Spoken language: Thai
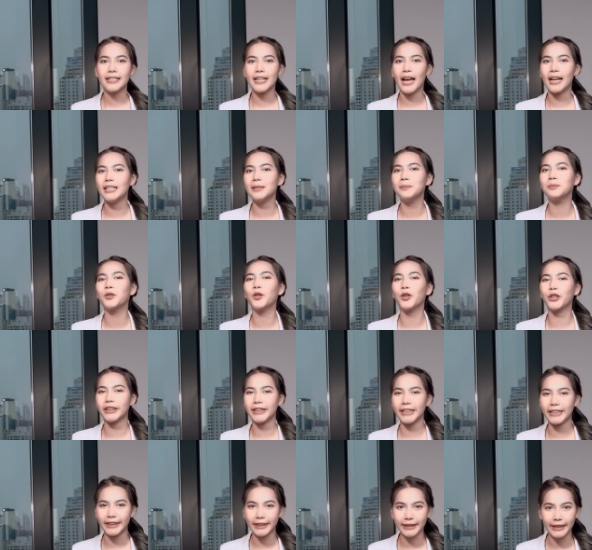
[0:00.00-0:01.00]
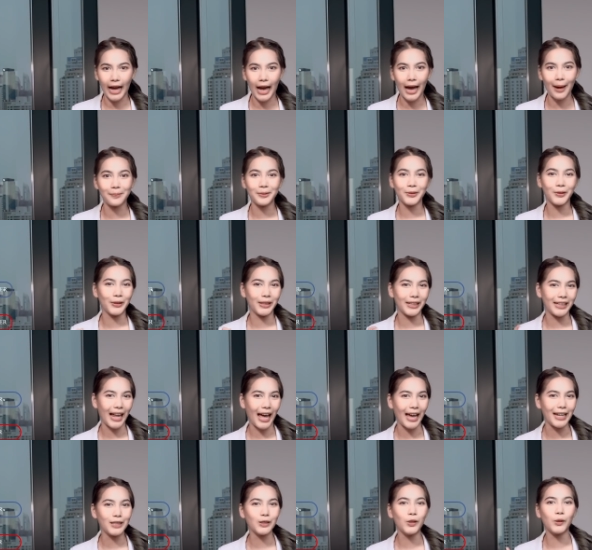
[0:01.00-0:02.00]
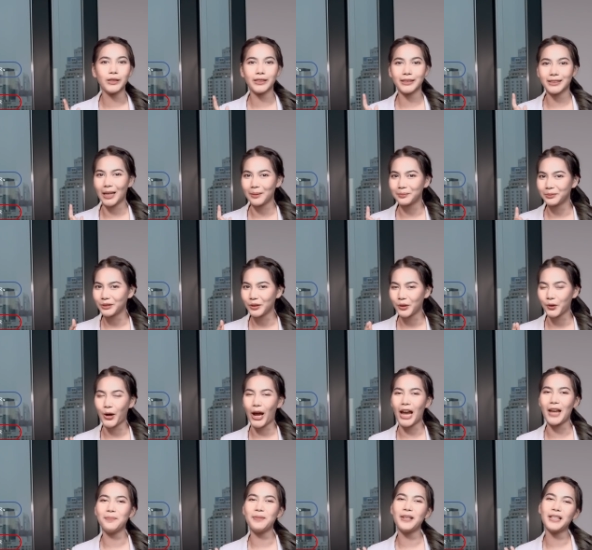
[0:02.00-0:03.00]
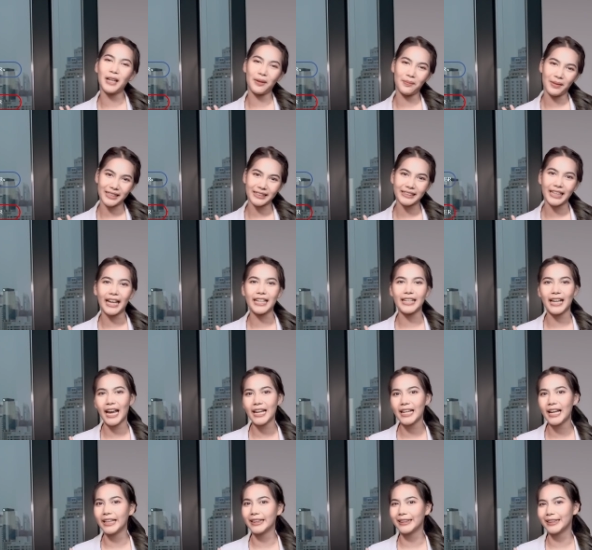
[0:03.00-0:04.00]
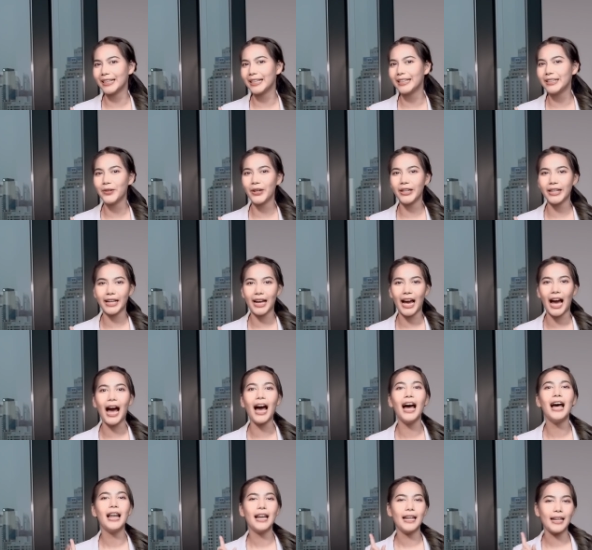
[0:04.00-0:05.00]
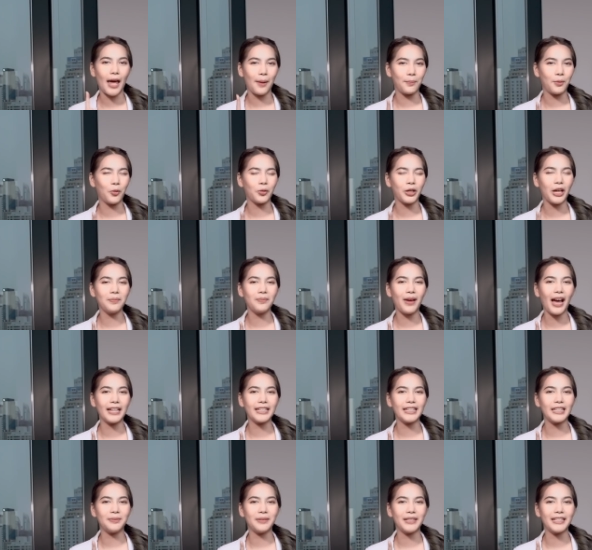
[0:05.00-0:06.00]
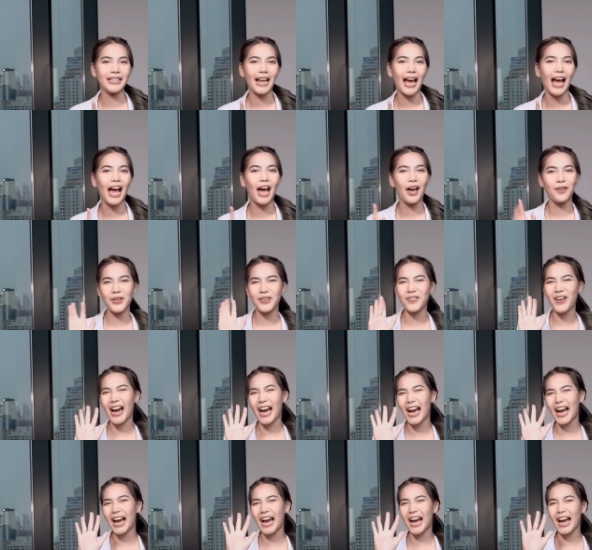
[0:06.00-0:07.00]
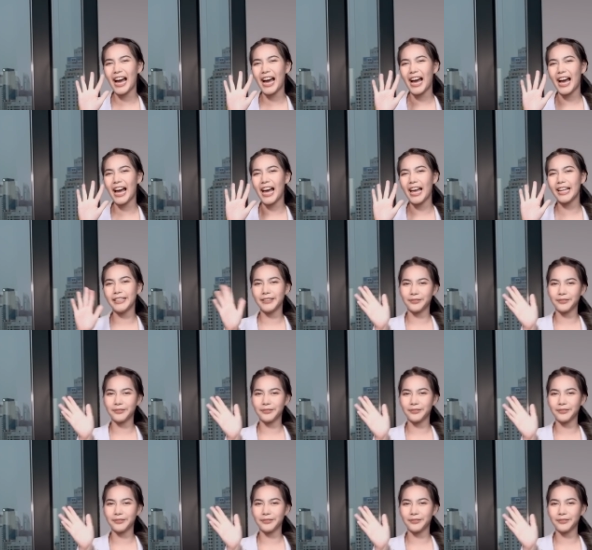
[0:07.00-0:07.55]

อย่าลืมกดติดตาม กดไลค์ กด Subscribe เป็นกำลังใจให้ฮันเตอร์ด้วยด้วยนะคะและพบกันใหม่ EP หน้า บ๊ายบาย